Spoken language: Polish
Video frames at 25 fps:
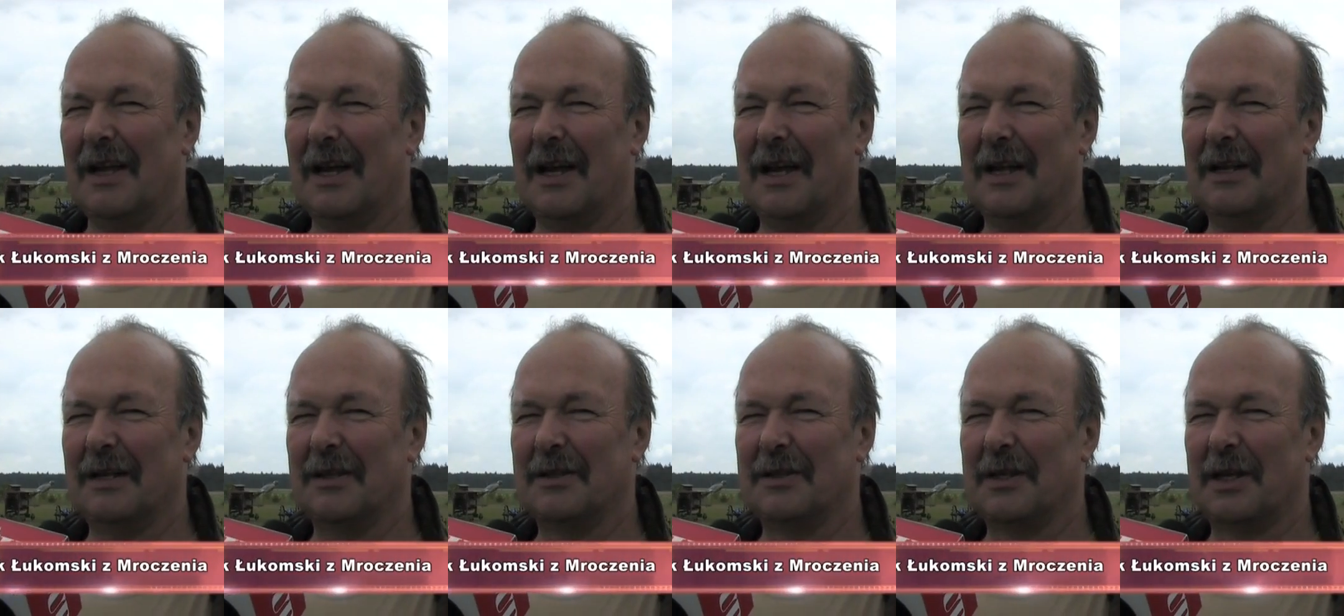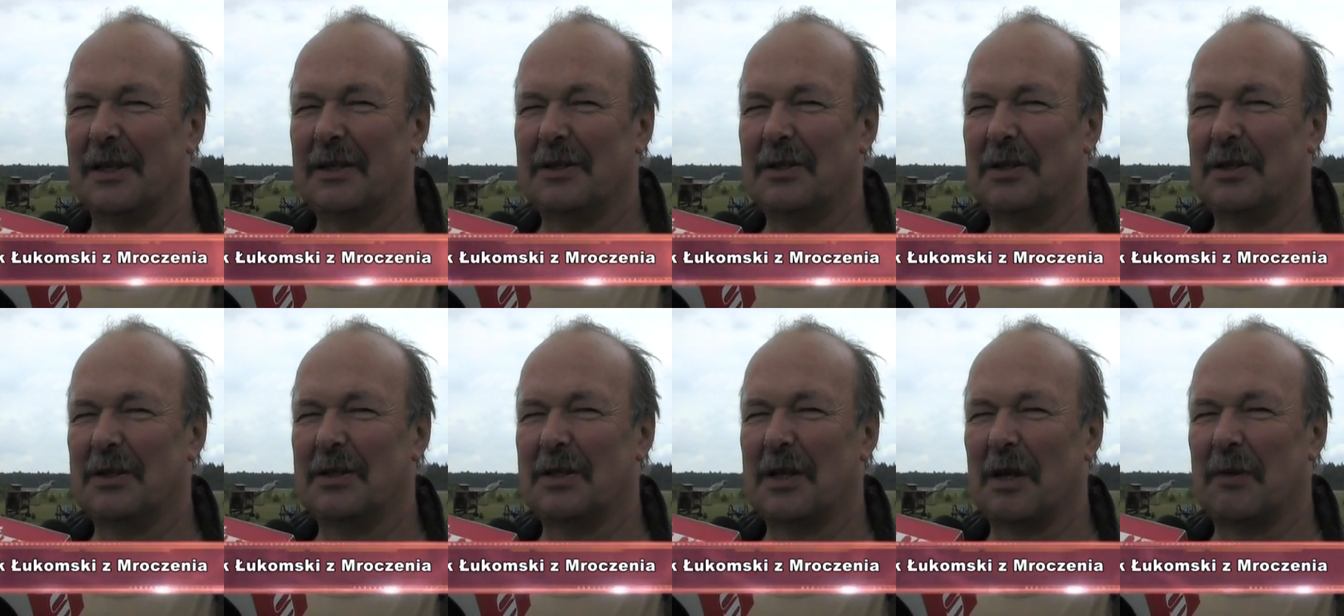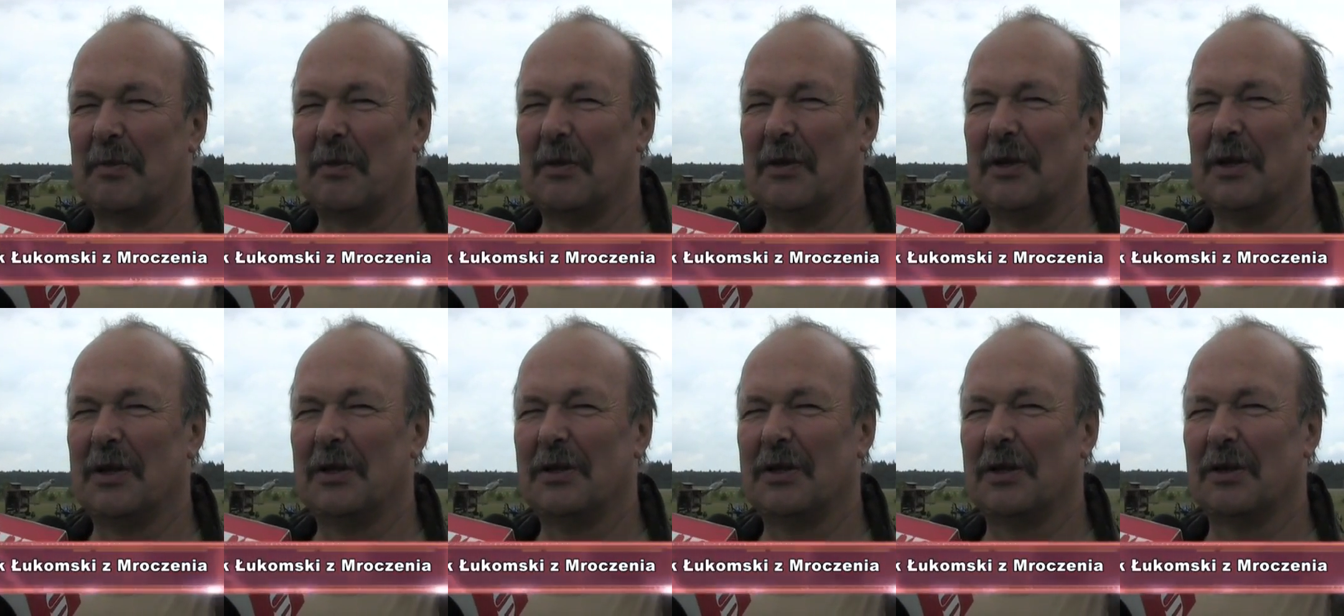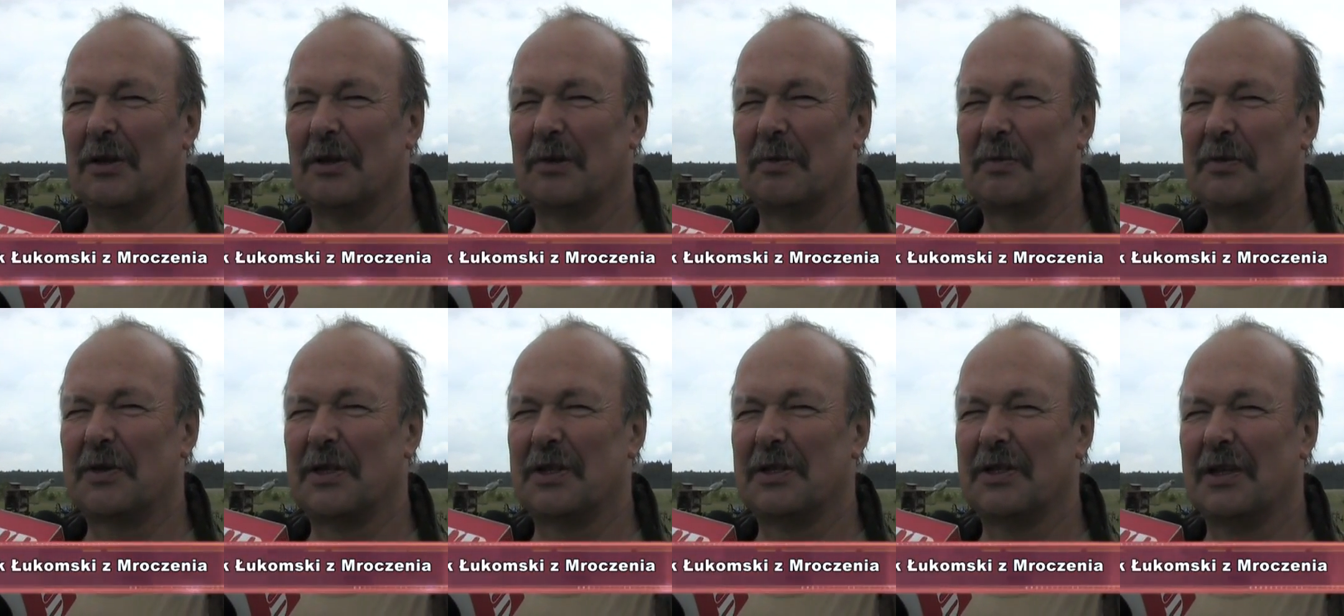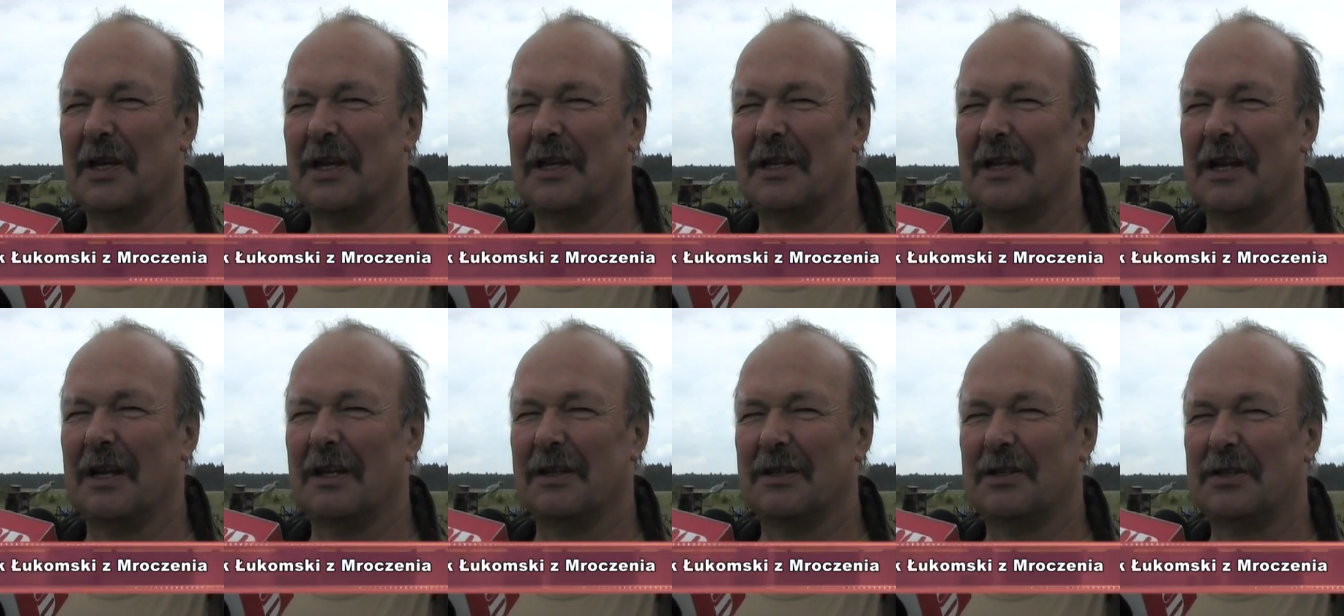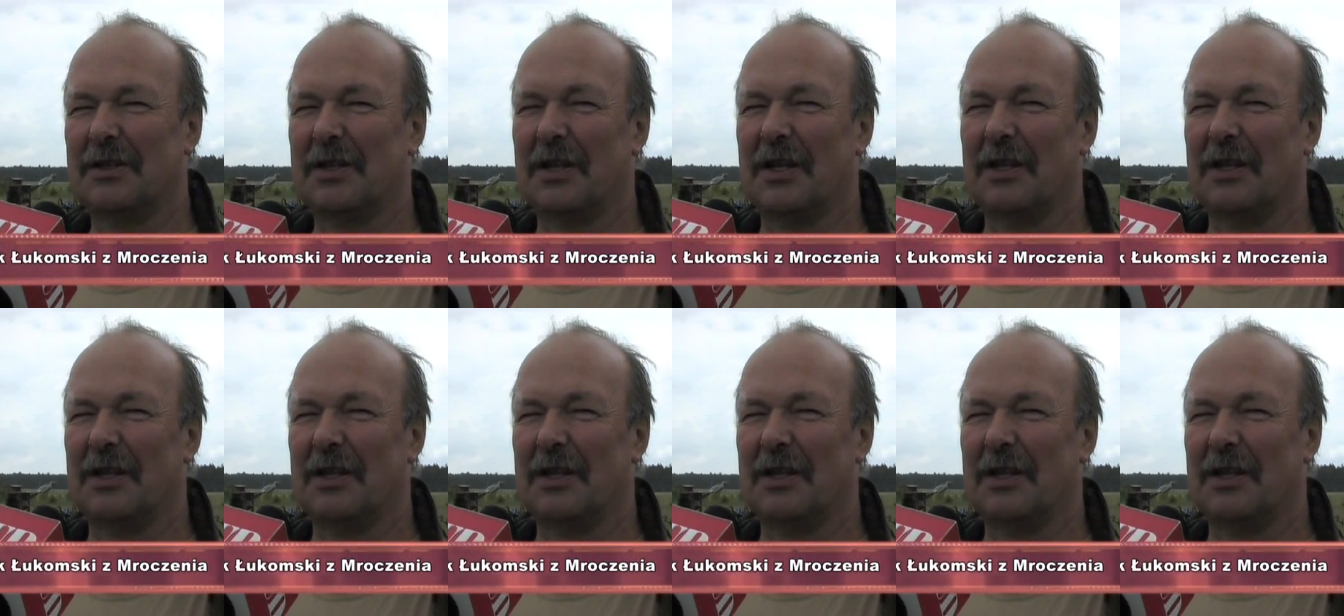NZ350 przez 1 z